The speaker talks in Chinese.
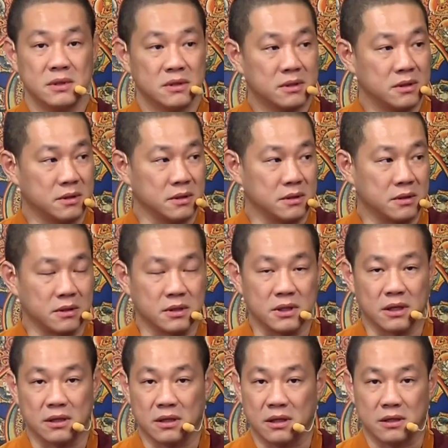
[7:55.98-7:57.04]
这就是
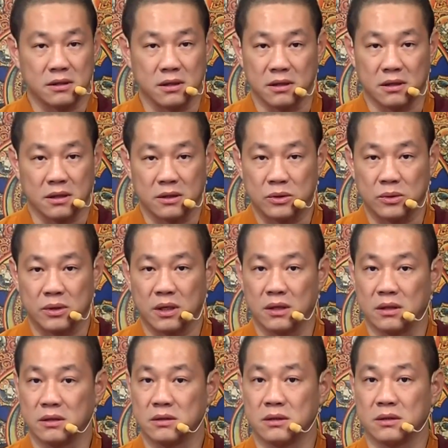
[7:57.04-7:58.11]
相当相当重要
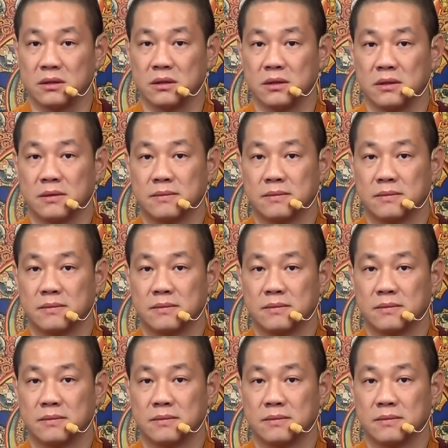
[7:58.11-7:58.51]
的事情。